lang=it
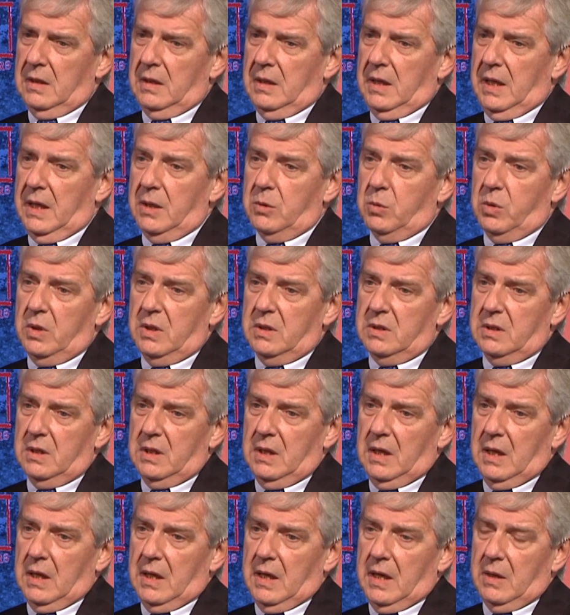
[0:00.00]
e
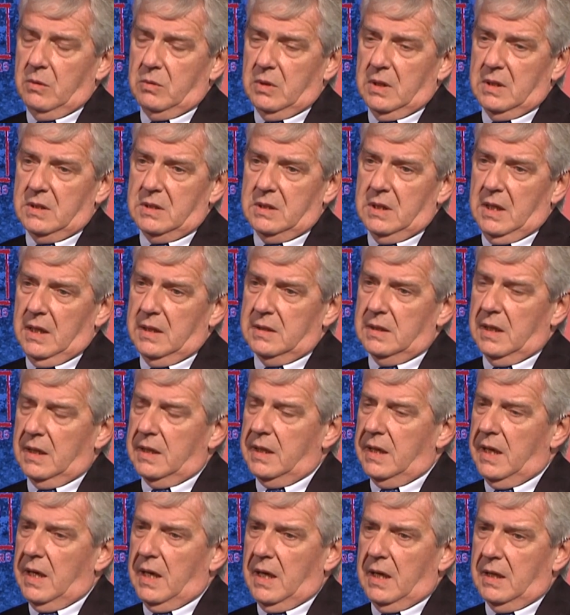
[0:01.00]
quindi è un'azienda
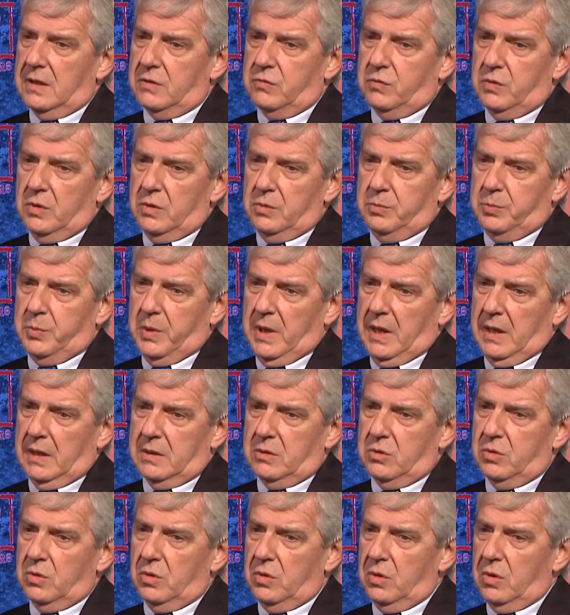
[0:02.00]
che ha
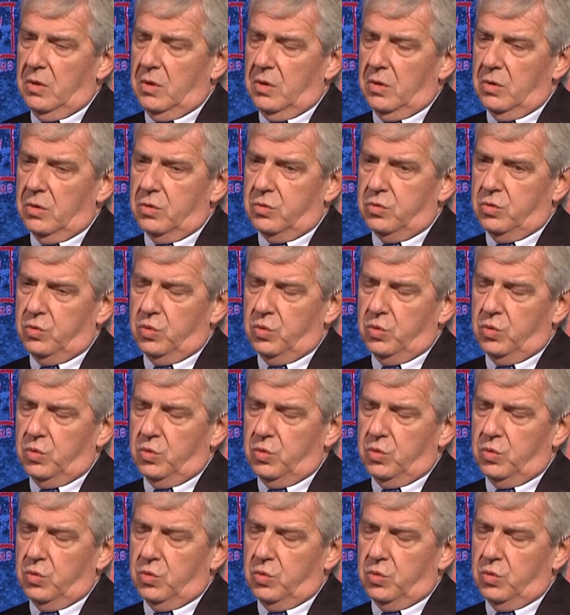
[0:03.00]
sviluppato